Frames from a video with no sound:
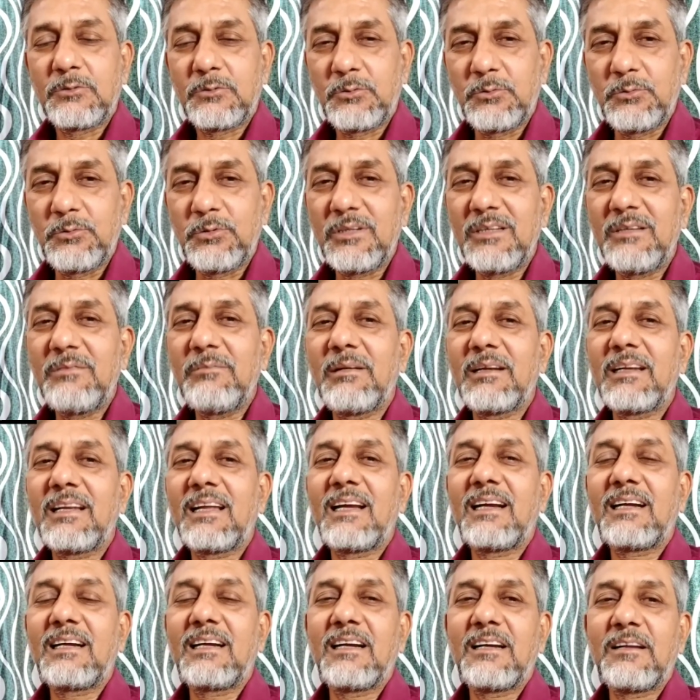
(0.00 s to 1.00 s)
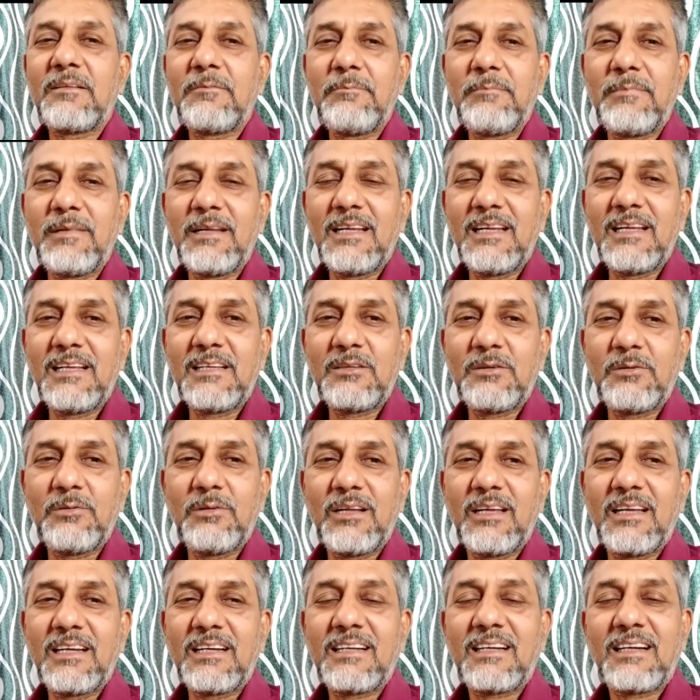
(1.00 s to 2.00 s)
दूरी बनाकर मिले
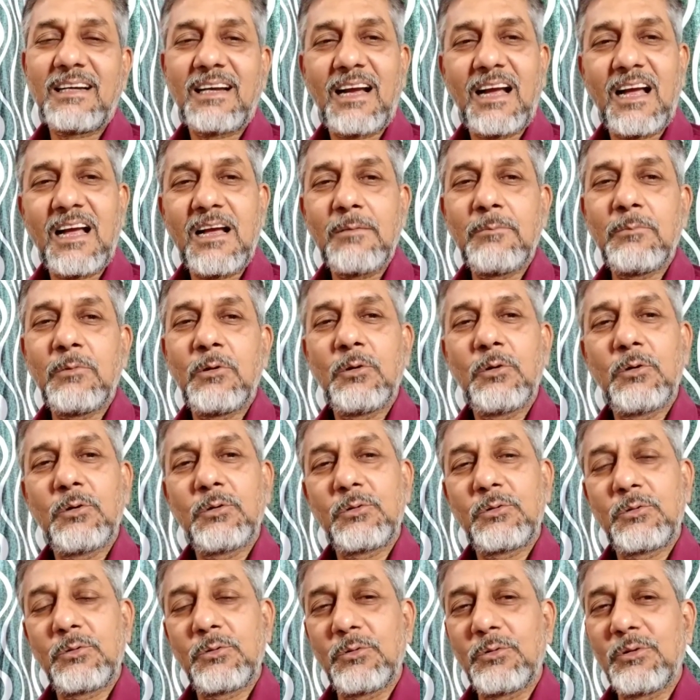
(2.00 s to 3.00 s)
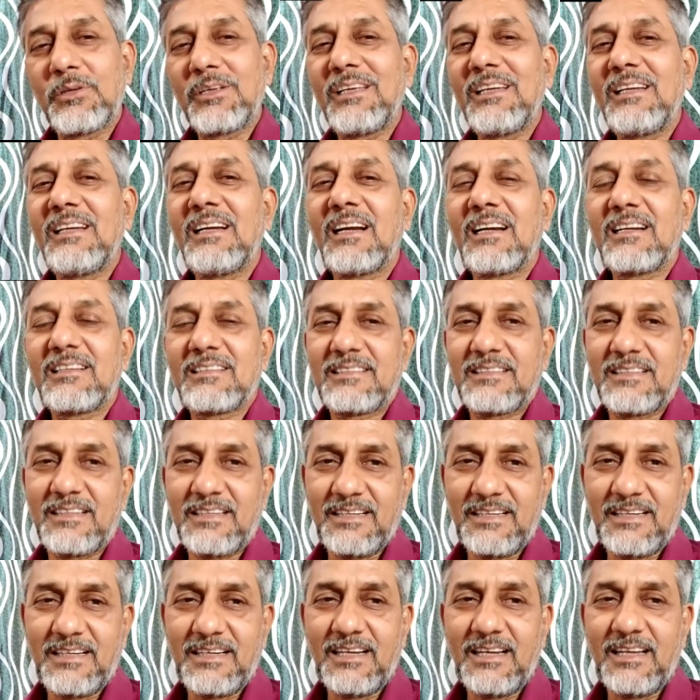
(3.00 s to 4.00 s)
जुले काम हो तो ही घर से
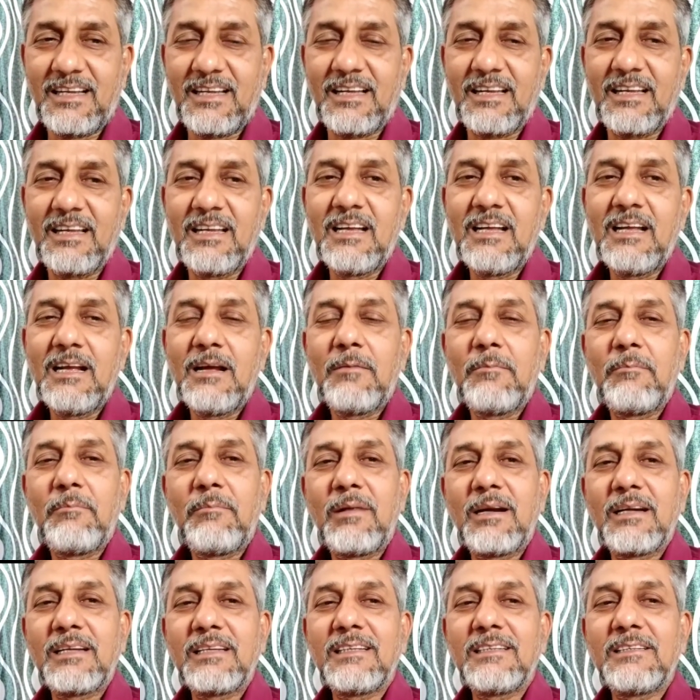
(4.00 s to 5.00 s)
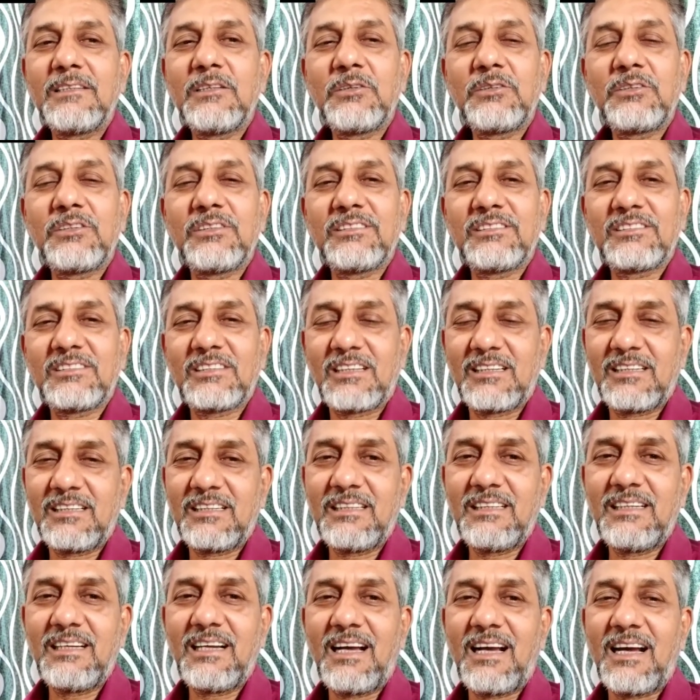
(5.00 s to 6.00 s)
निकलें मरीजों की
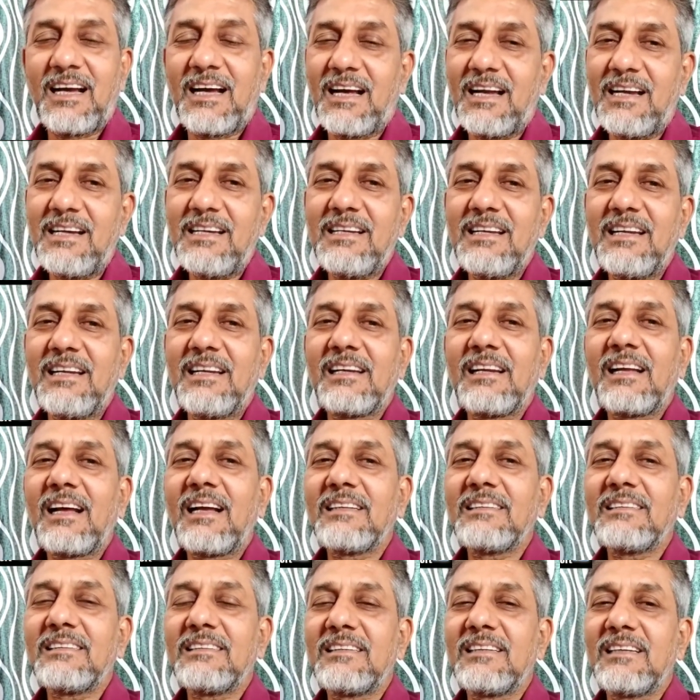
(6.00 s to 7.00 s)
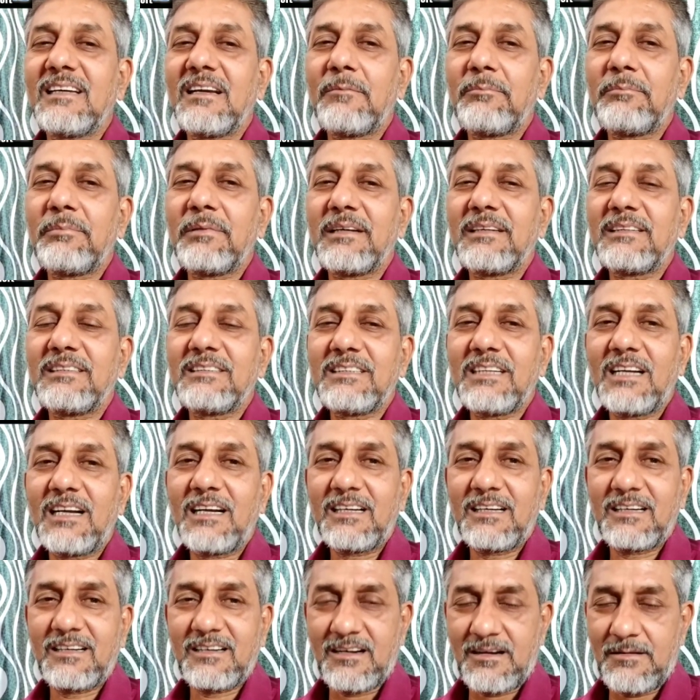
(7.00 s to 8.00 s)
संख्या अन्य राज्य के अपेक्षा
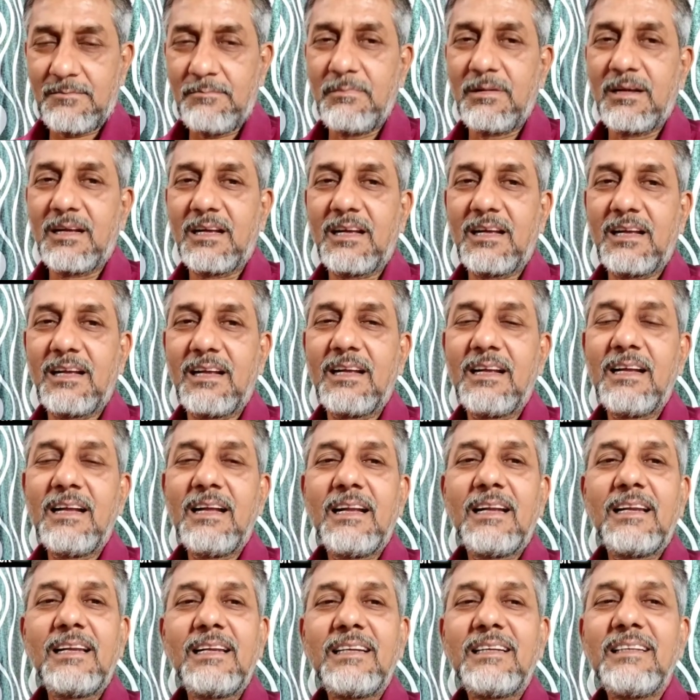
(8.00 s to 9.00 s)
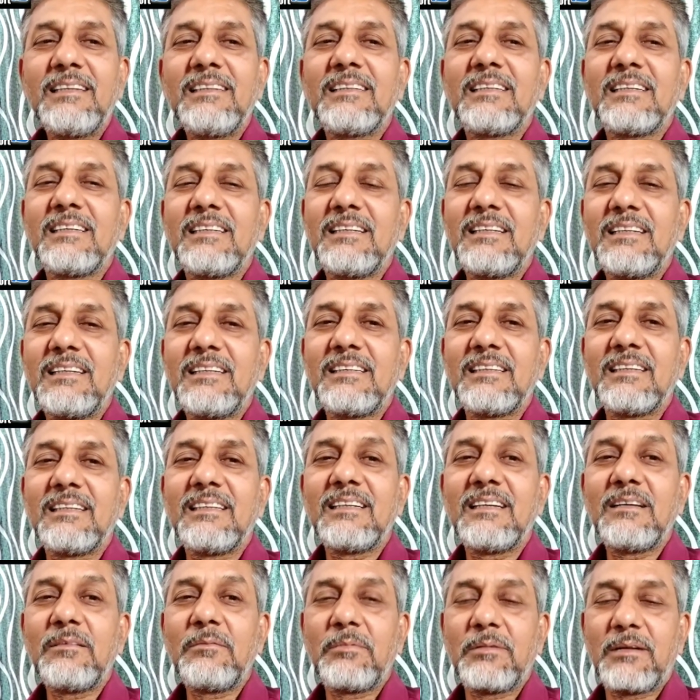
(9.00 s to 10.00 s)
कम है लेकिन धीरे
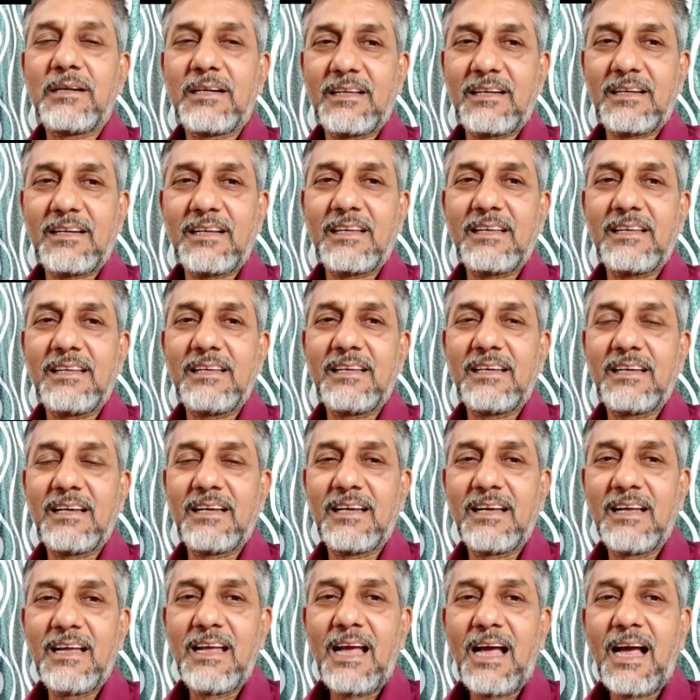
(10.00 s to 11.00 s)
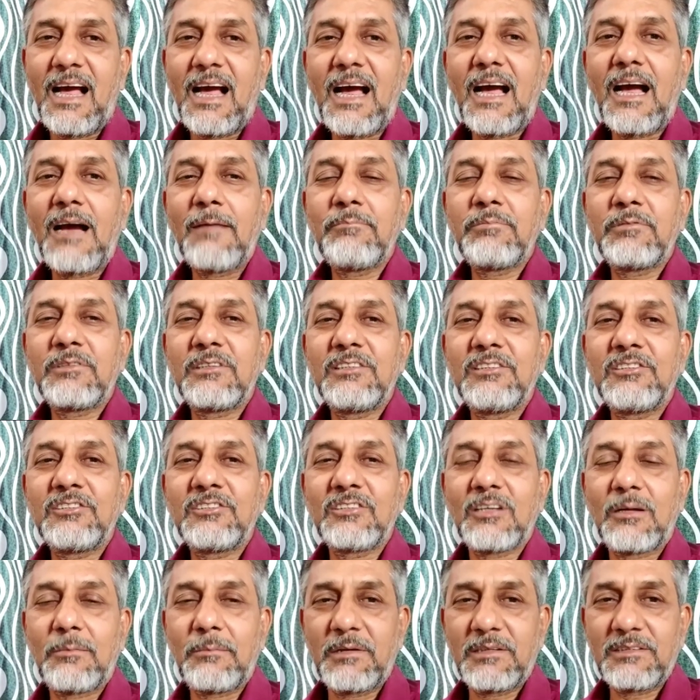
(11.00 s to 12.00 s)
धीरे बढ़ रही है आपकी
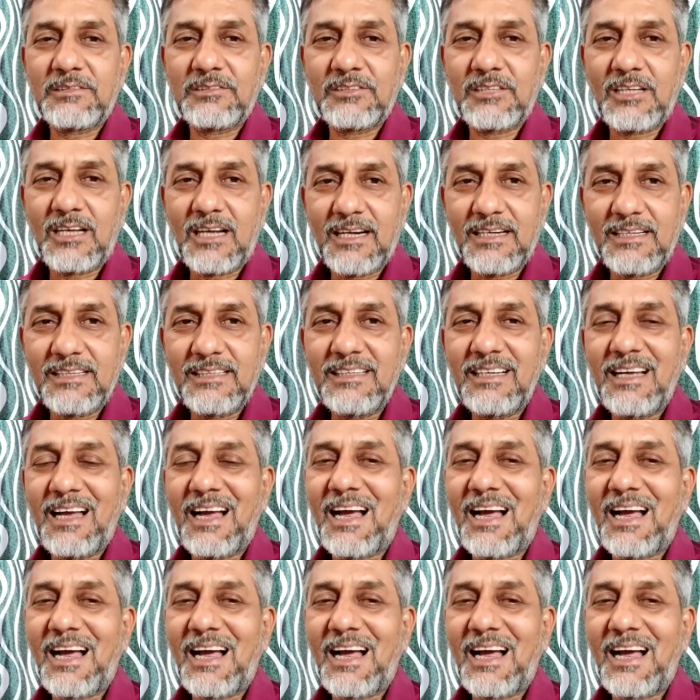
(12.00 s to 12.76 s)
समझदारी